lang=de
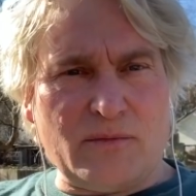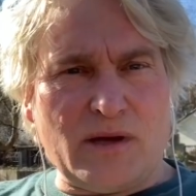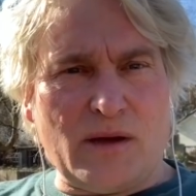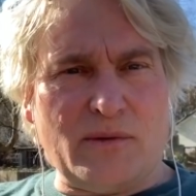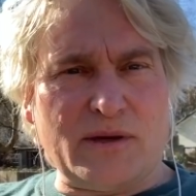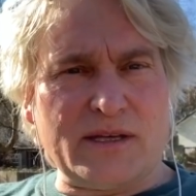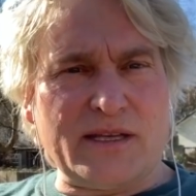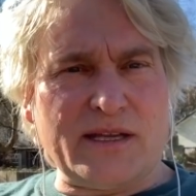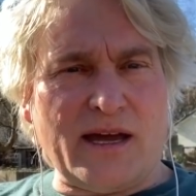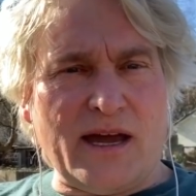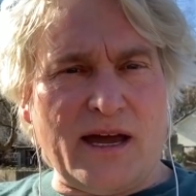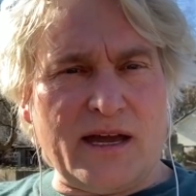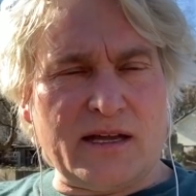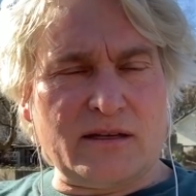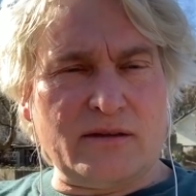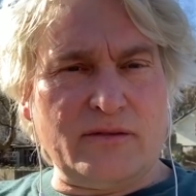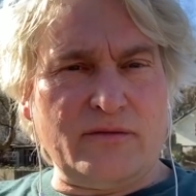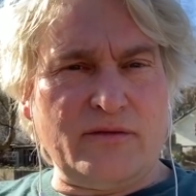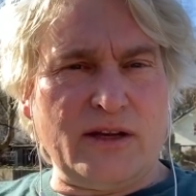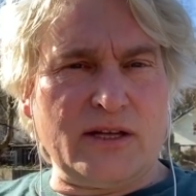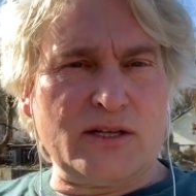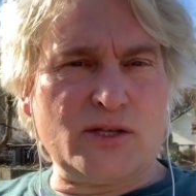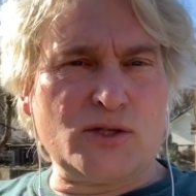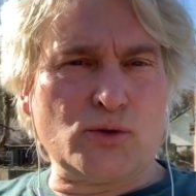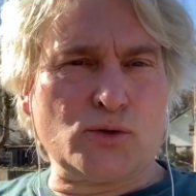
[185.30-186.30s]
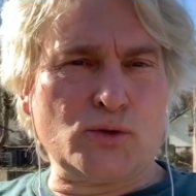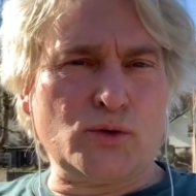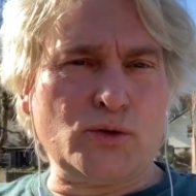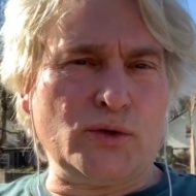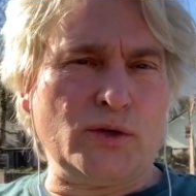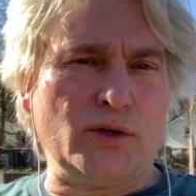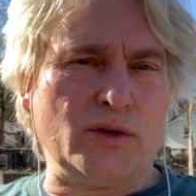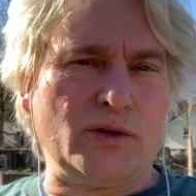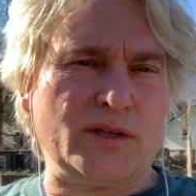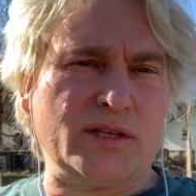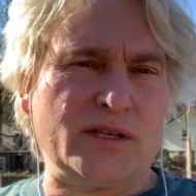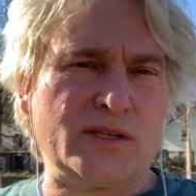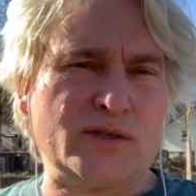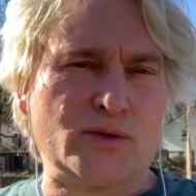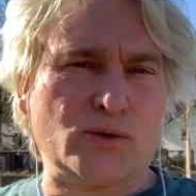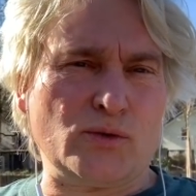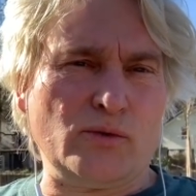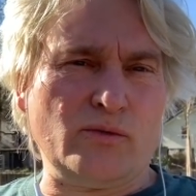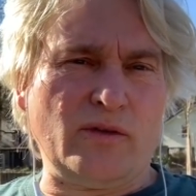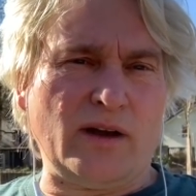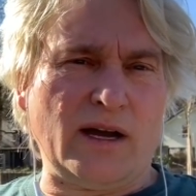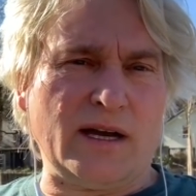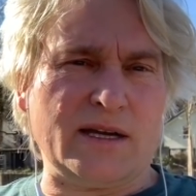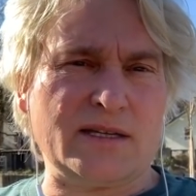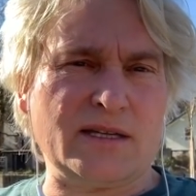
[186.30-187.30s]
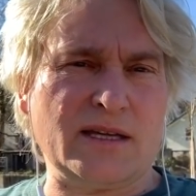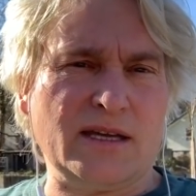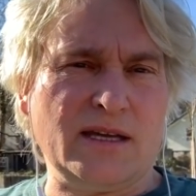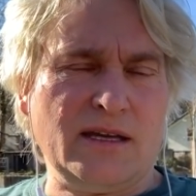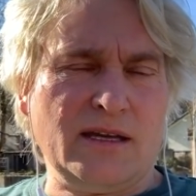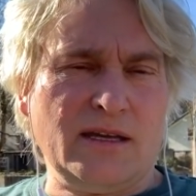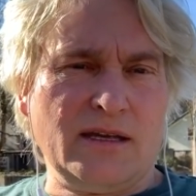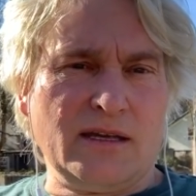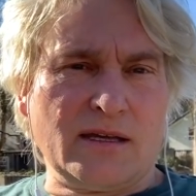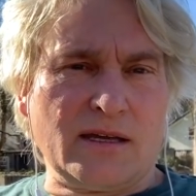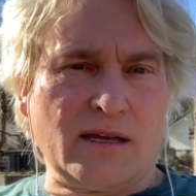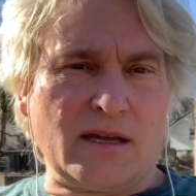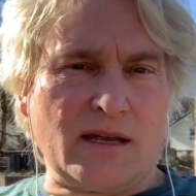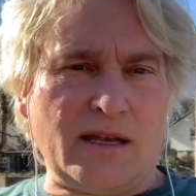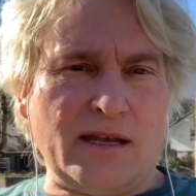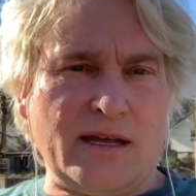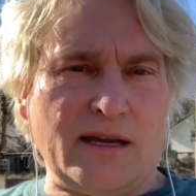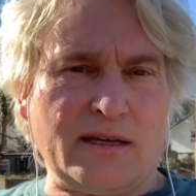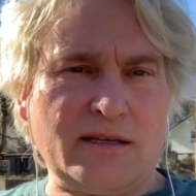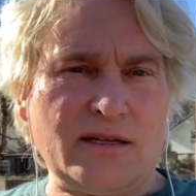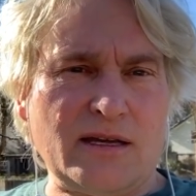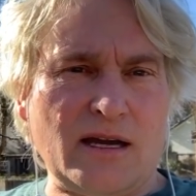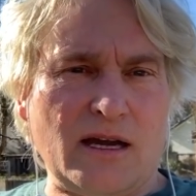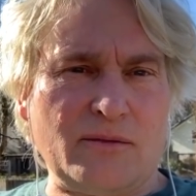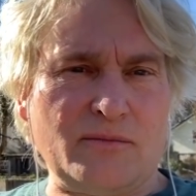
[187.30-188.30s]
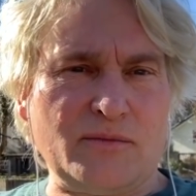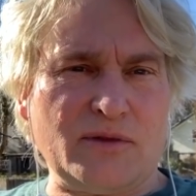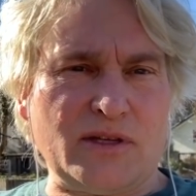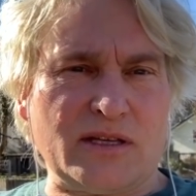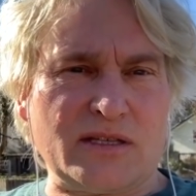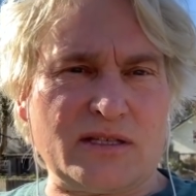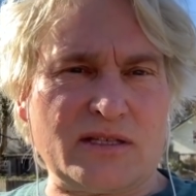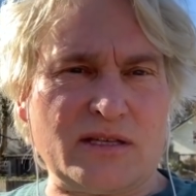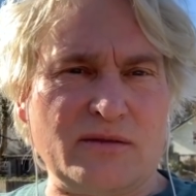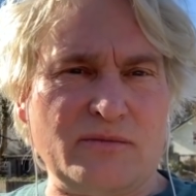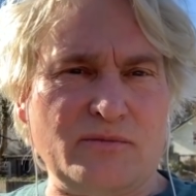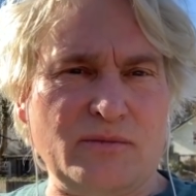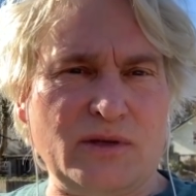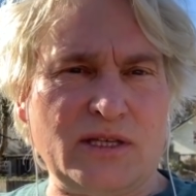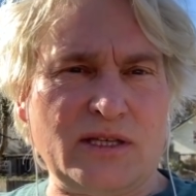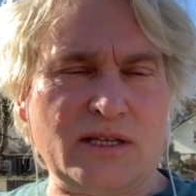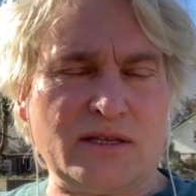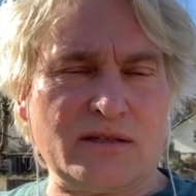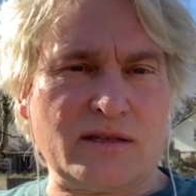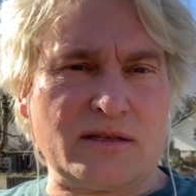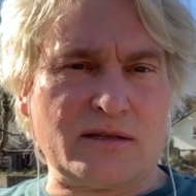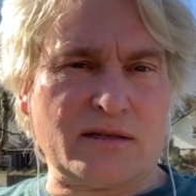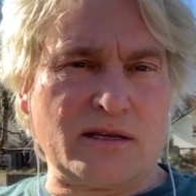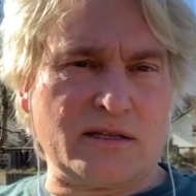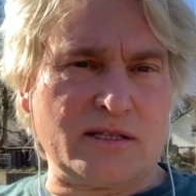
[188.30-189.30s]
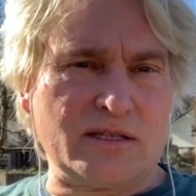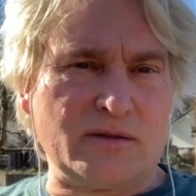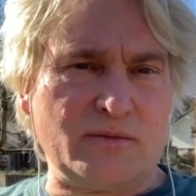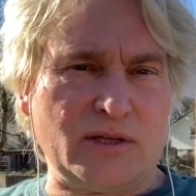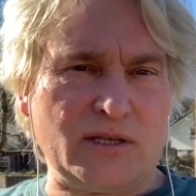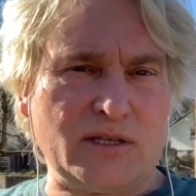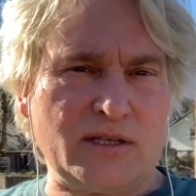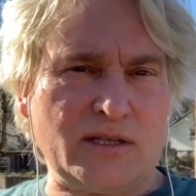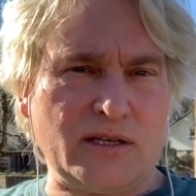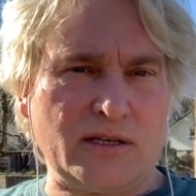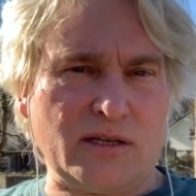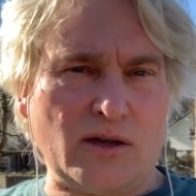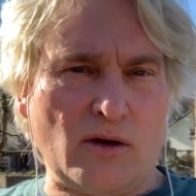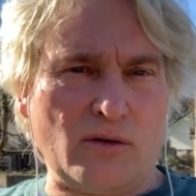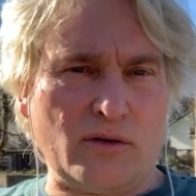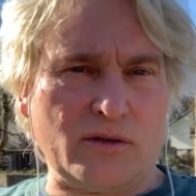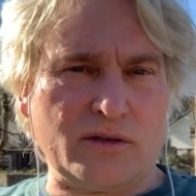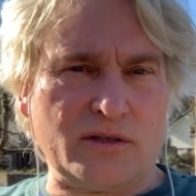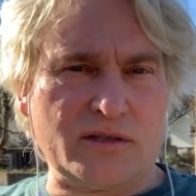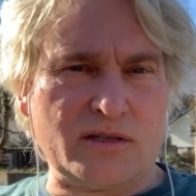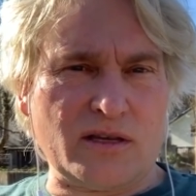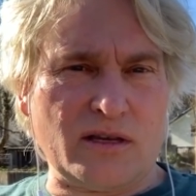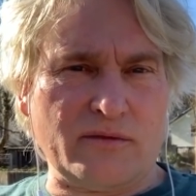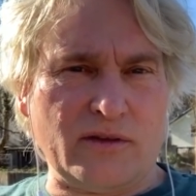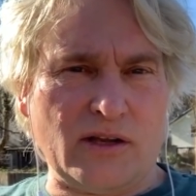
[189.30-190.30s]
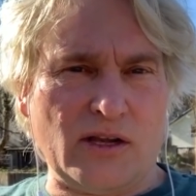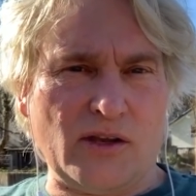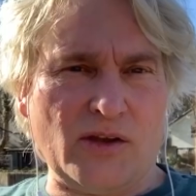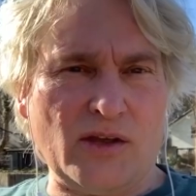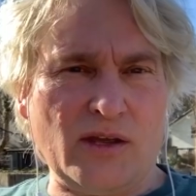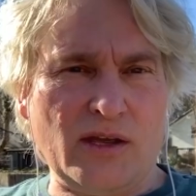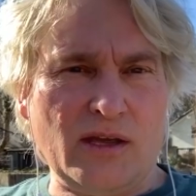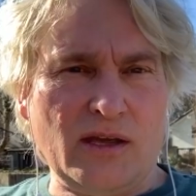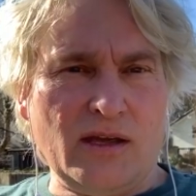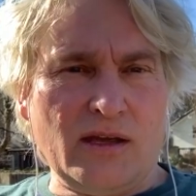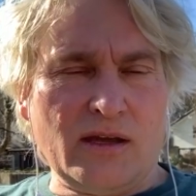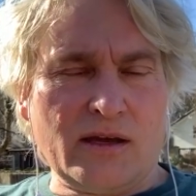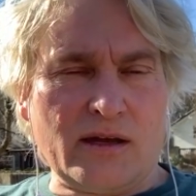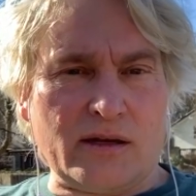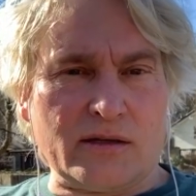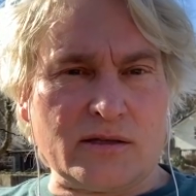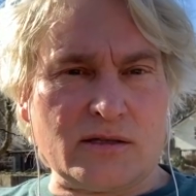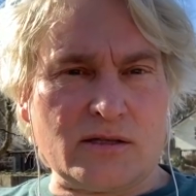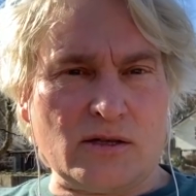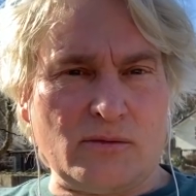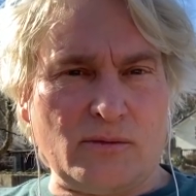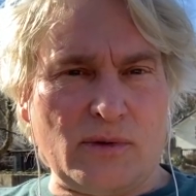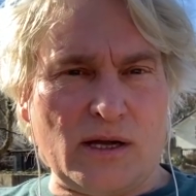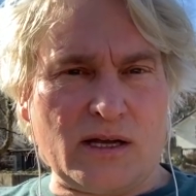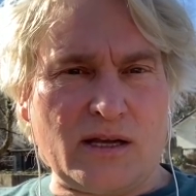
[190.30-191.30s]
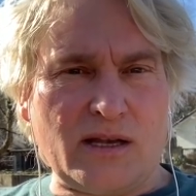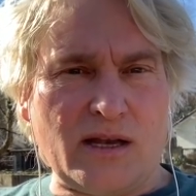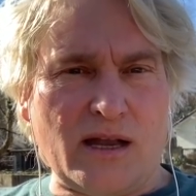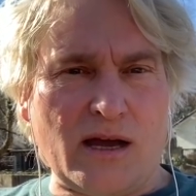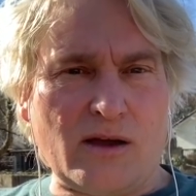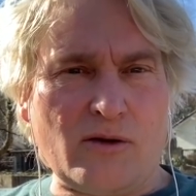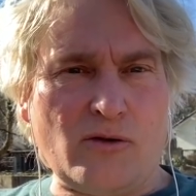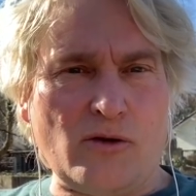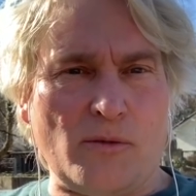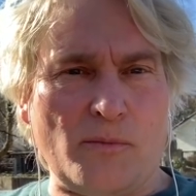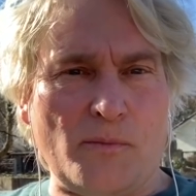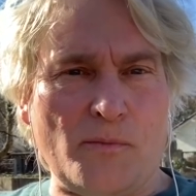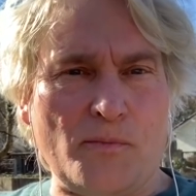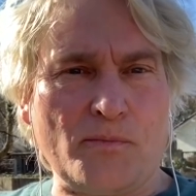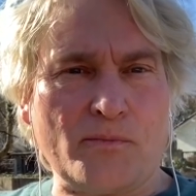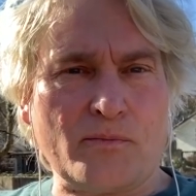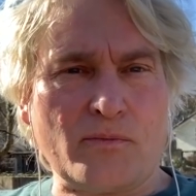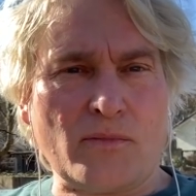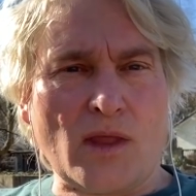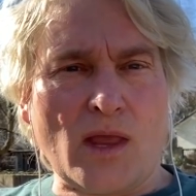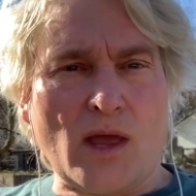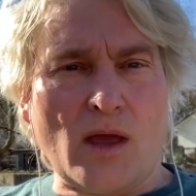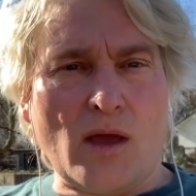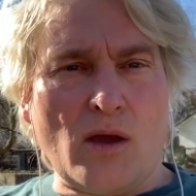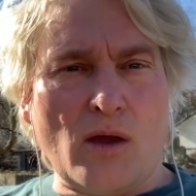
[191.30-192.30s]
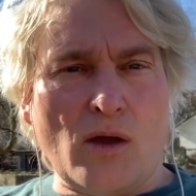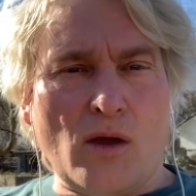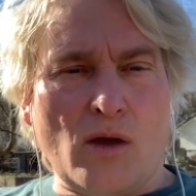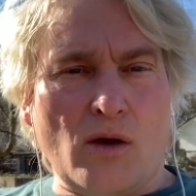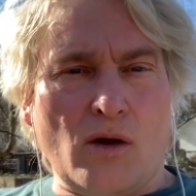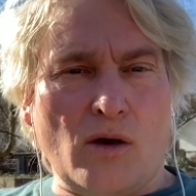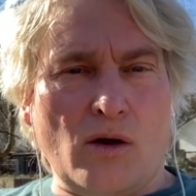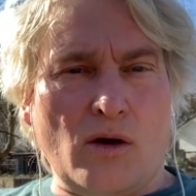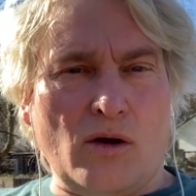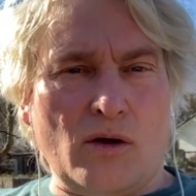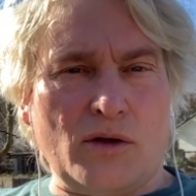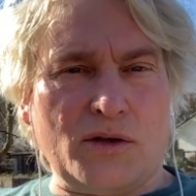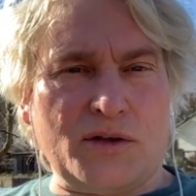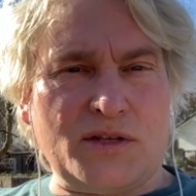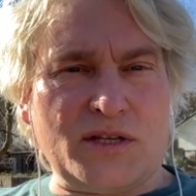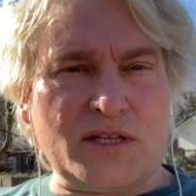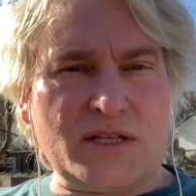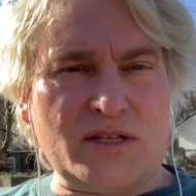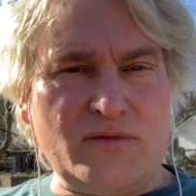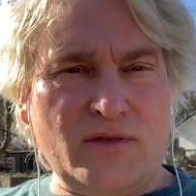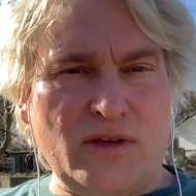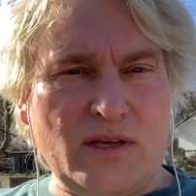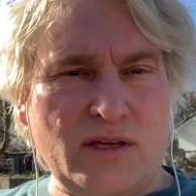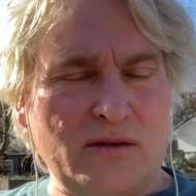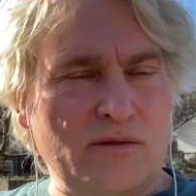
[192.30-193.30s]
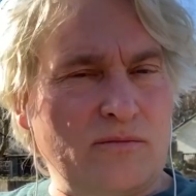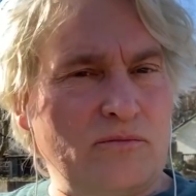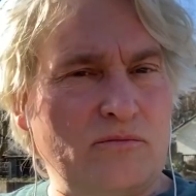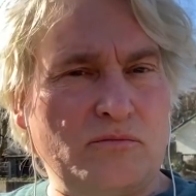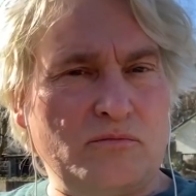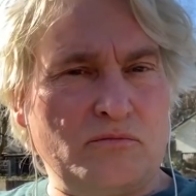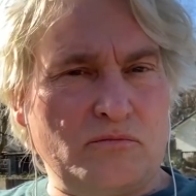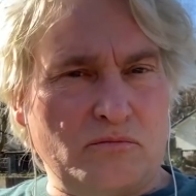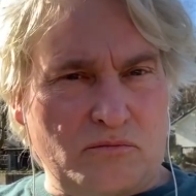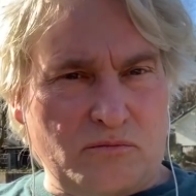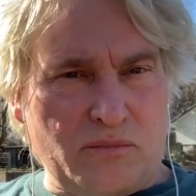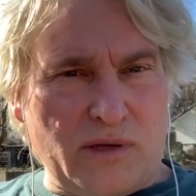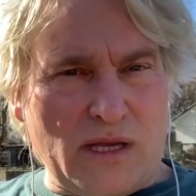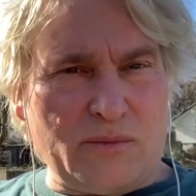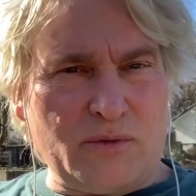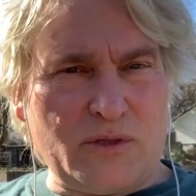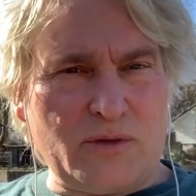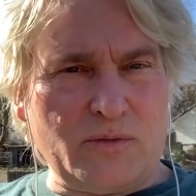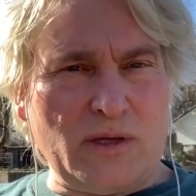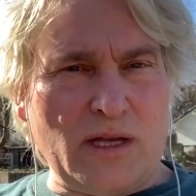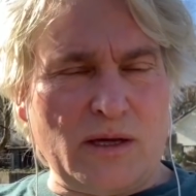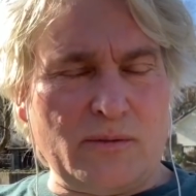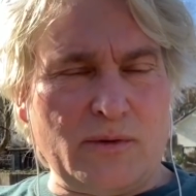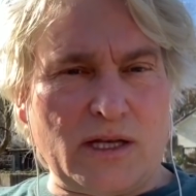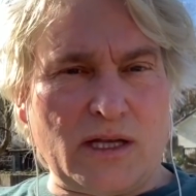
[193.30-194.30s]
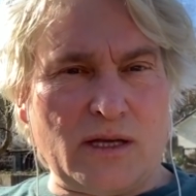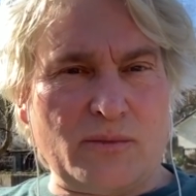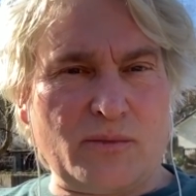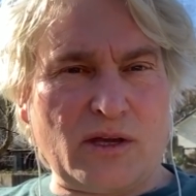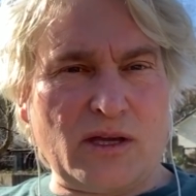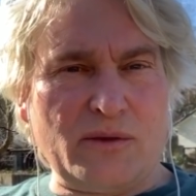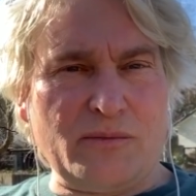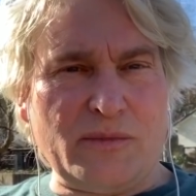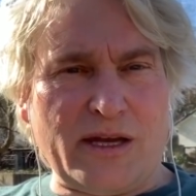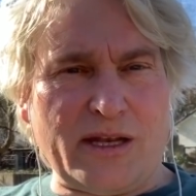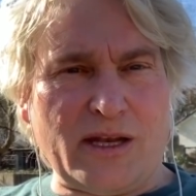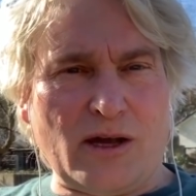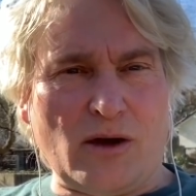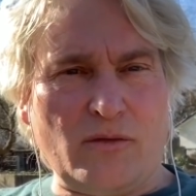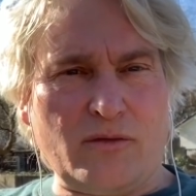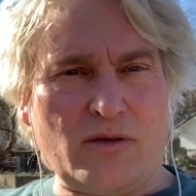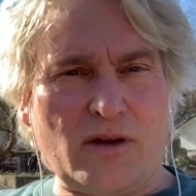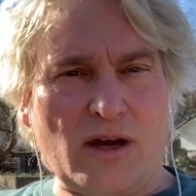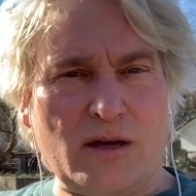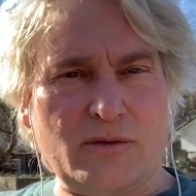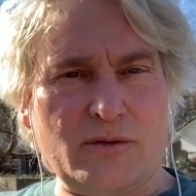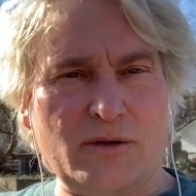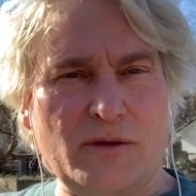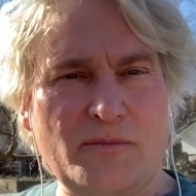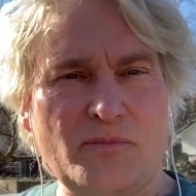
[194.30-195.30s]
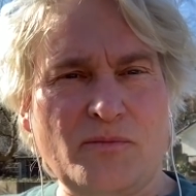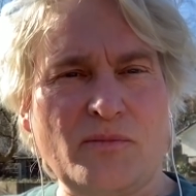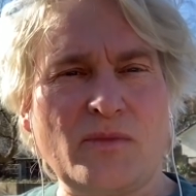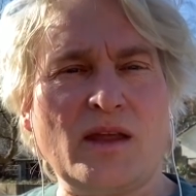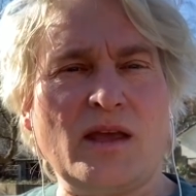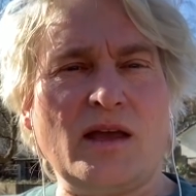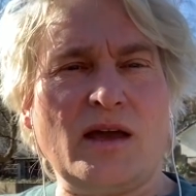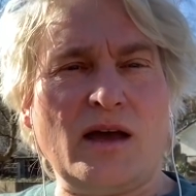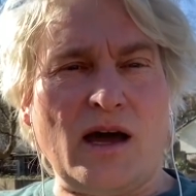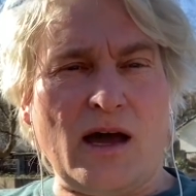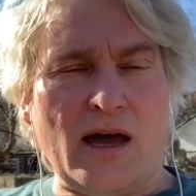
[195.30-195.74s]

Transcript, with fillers: haben, aber die eigene Feldstruktur noch nicht so weit geklärt haben, dass sie mit dieser Sensibilität auch in dieser Welt ganz normal klarkommen. Und deswegen bleibt es wieder bei der primären Aufgabe,